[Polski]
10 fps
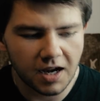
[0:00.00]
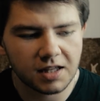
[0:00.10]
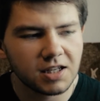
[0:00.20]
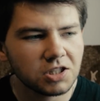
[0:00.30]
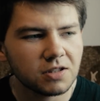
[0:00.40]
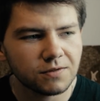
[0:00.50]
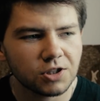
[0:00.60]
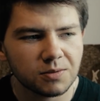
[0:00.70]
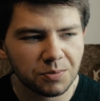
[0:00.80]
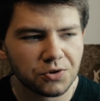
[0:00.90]
A na jeszcze
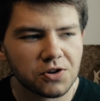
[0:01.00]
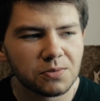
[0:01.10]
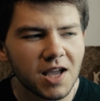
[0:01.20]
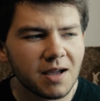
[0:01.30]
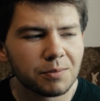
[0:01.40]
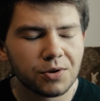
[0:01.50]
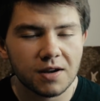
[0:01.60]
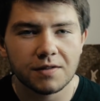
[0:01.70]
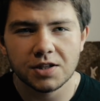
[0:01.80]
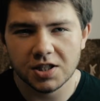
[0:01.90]
wyższym poziomie
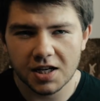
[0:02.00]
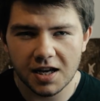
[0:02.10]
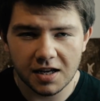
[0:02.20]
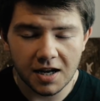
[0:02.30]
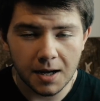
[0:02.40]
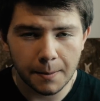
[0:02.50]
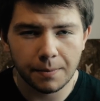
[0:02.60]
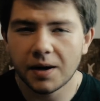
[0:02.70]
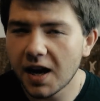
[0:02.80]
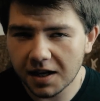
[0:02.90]
pojawia się
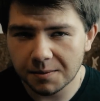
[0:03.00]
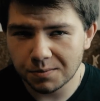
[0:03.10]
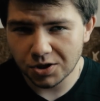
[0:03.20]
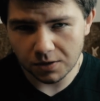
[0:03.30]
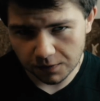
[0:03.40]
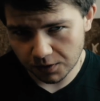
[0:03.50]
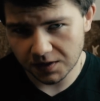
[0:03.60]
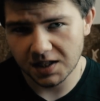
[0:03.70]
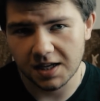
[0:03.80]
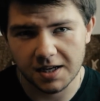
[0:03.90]
brak
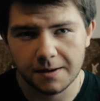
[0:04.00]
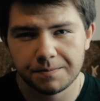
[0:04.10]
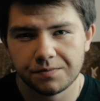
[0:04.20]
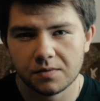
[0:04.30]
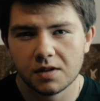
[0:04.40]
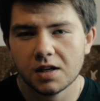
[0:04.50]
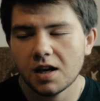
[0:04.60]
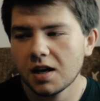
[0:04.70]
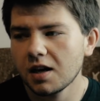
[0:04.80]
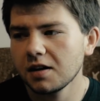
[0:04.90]
przywiązania.
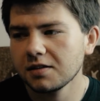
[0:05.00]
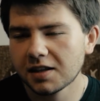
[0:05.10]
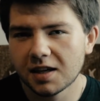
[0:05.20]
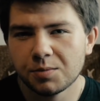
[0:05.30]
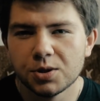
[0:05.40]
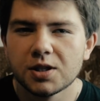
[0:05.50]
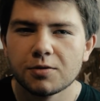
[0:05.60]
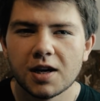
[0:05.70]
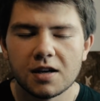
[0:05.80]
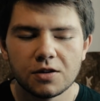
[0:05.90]
Tak jak powiedział
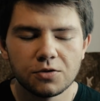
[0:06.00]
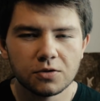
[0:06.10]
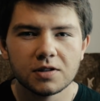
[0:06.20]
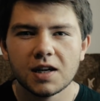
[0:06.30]
Carl Jung,